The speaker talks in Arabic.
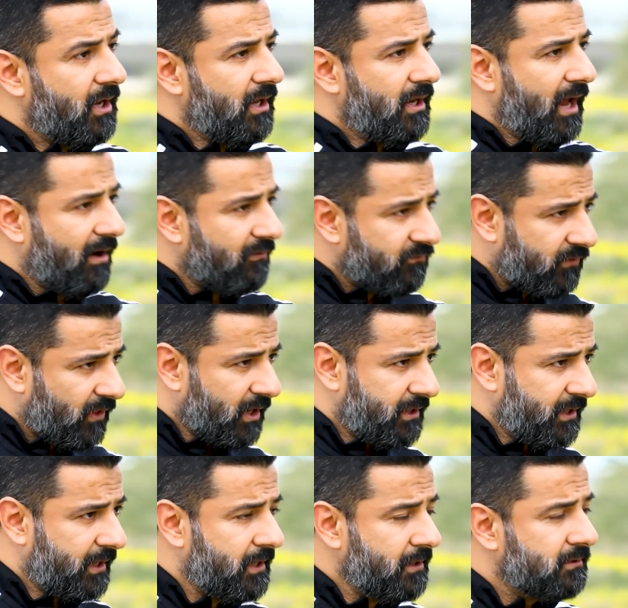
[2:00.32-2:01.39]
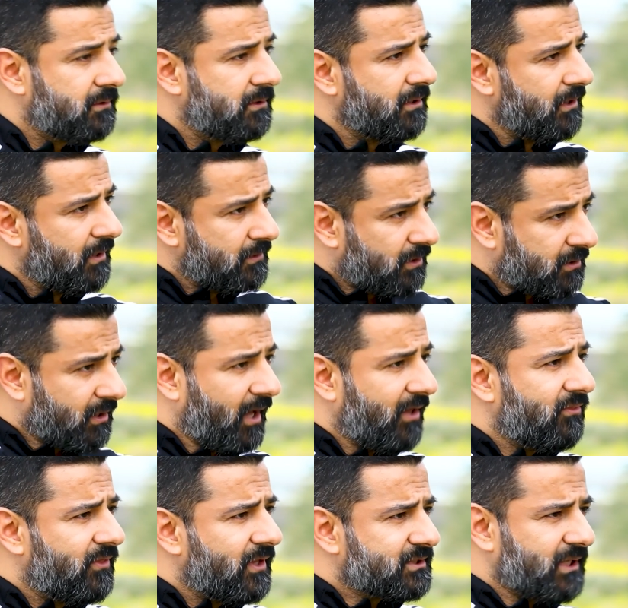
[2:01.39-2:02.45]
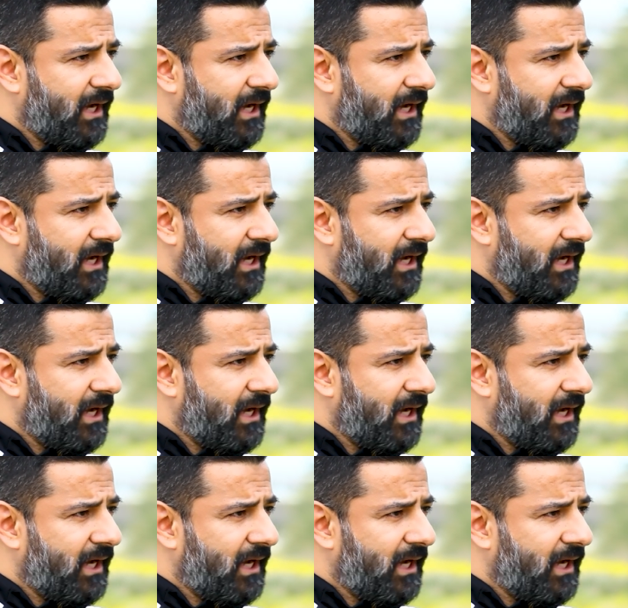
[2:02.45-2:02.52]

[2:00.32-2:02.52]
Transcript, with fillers: الافضل انك انت تتغذى